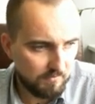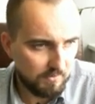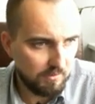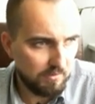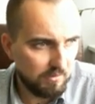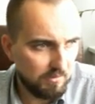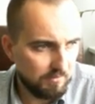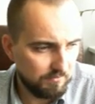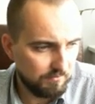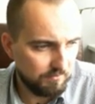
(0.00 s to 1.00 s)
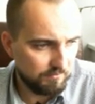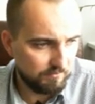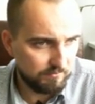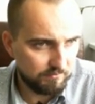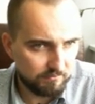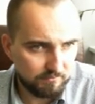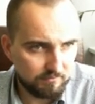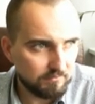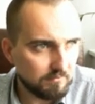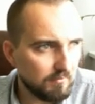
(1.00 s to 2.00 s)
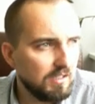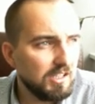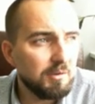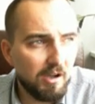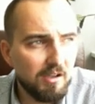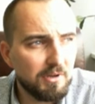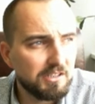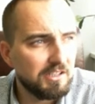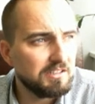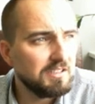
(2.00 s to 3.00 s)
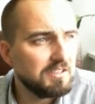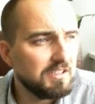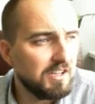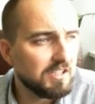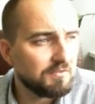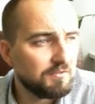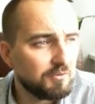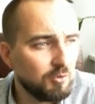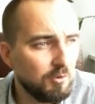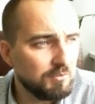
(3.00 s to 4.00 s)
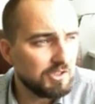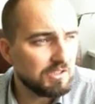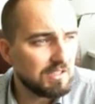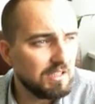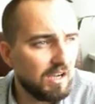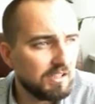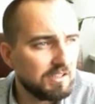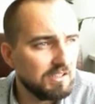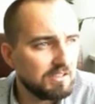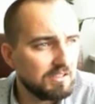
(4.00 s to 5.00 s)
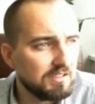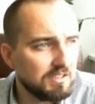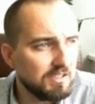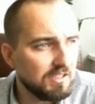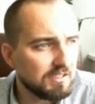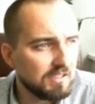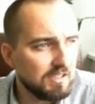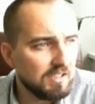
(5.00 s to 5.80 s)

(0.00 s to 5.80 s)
Так. И добавим открытый интерес, в том числе открытый интерес